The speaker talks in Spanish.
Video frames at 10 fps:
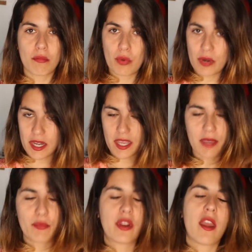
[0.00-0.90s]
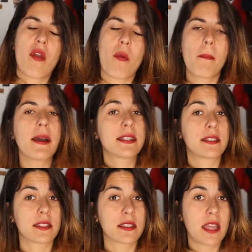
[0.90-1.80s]
juraría que murieron más
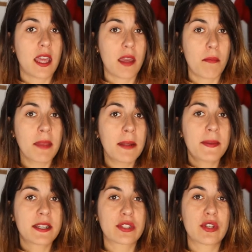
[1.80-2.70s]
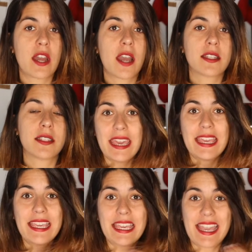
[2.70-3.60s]
de mil personas
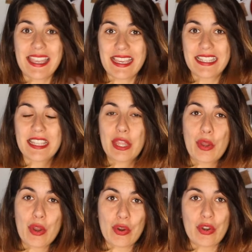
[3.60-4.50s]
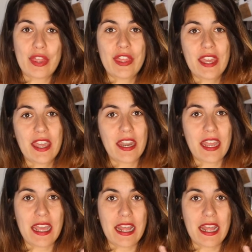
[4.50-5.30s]
y allí se dio a conocer